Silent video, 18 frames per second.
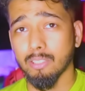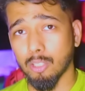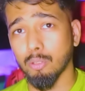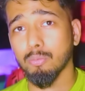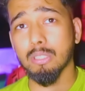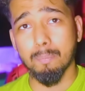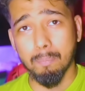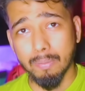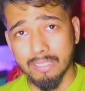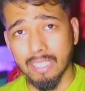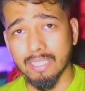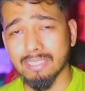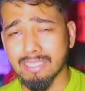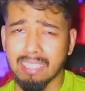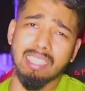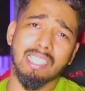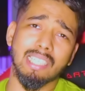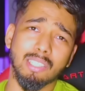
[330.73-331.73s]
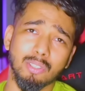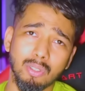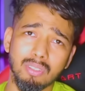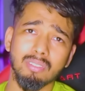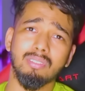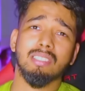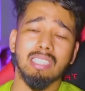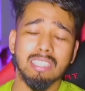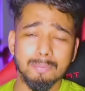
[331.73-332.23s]
पैदल हो मुझे पता है सारे नहीं
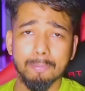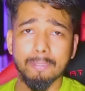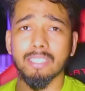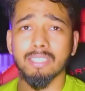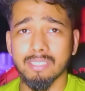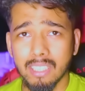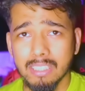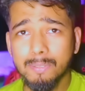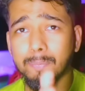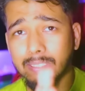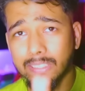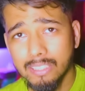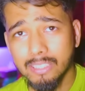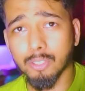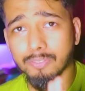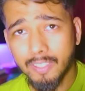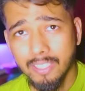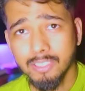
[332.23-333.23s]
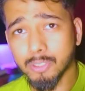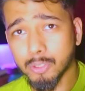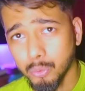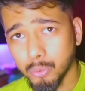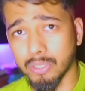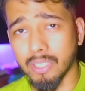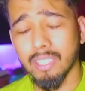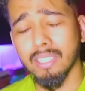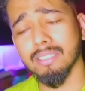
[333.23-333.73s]
हो दस पर, दस परसेंट तो फैंस
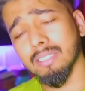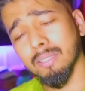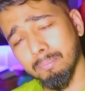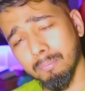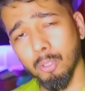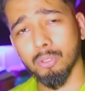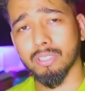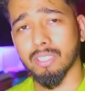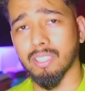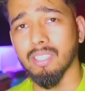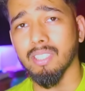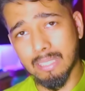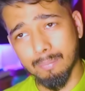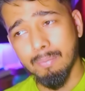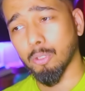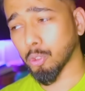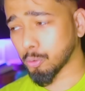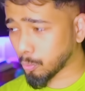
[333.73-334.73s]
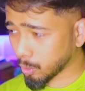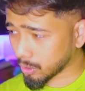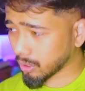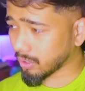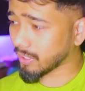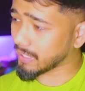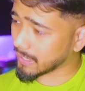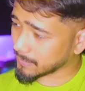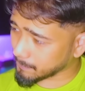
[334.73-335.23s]
चूते हैं सब में होते हैं ये मैं खुद
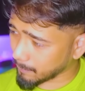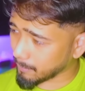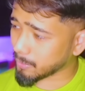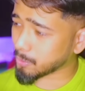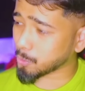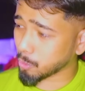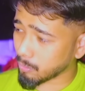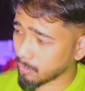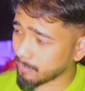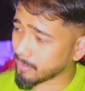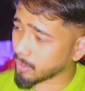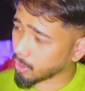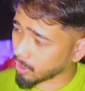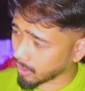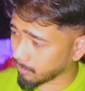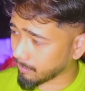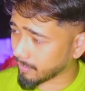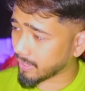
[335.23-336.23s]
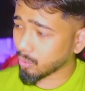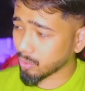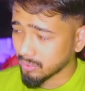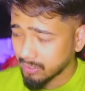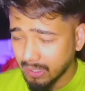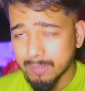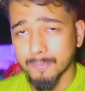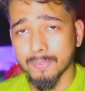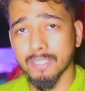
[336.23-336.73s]
बोलता हूँ टीएक्स में भी सोल में भी गॉड में वो
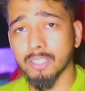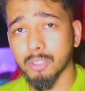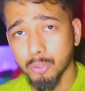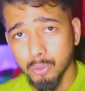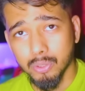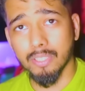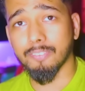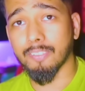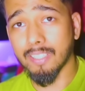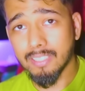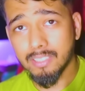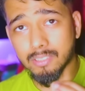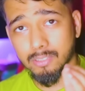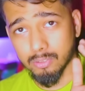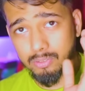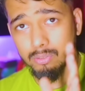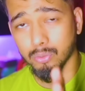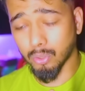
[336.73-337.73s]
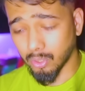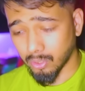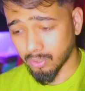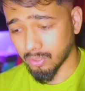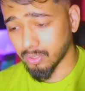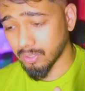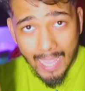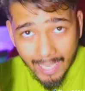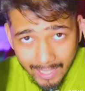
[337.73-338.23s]
दस परसेंट चूते फैंस सुनो
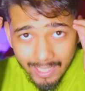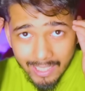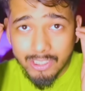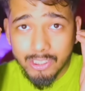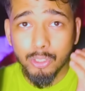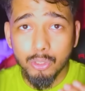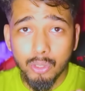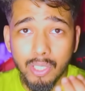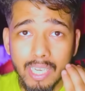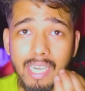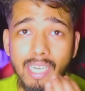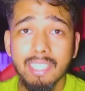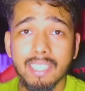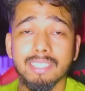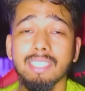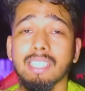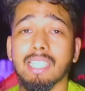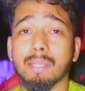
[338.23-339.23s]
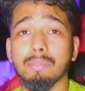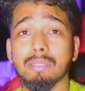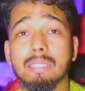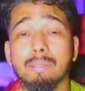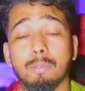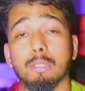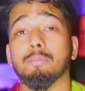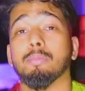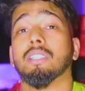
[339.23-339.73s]
हैकर्स को तो हेट के चक्कर में
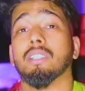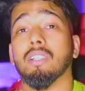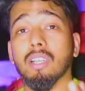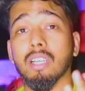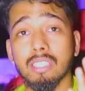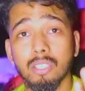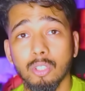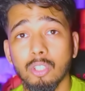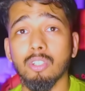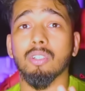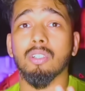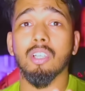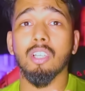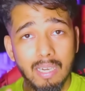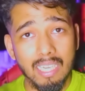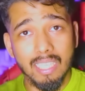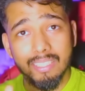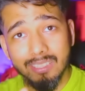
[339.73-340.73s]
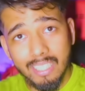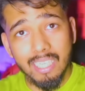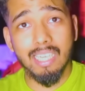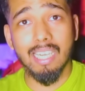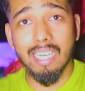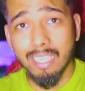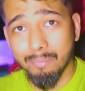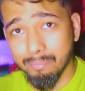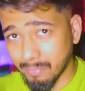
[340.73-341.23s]
सपोर्ट मत करो गधो तुम्हारा जगह
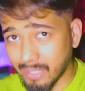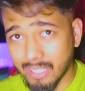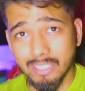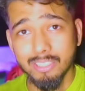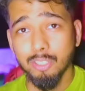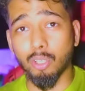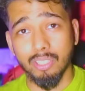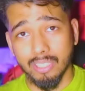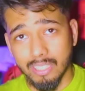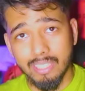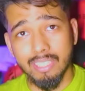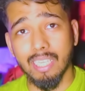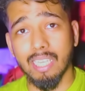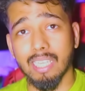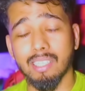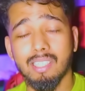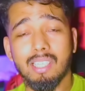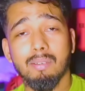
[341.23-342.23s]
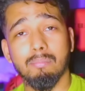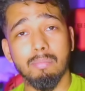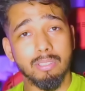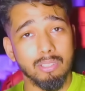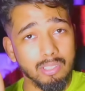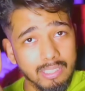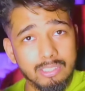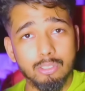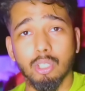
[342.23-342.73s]
खाए मैंने स्लॉट नहीं खाया
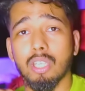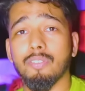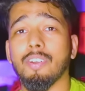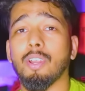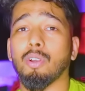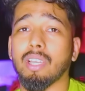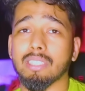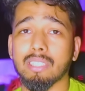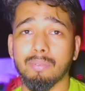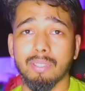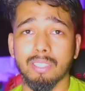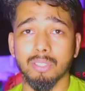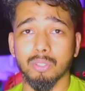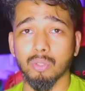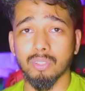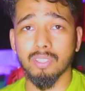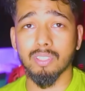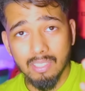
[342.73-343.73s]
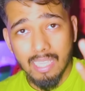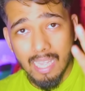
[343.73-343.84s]
मैं तो डिस्कालीफाई हो गया था बेंचो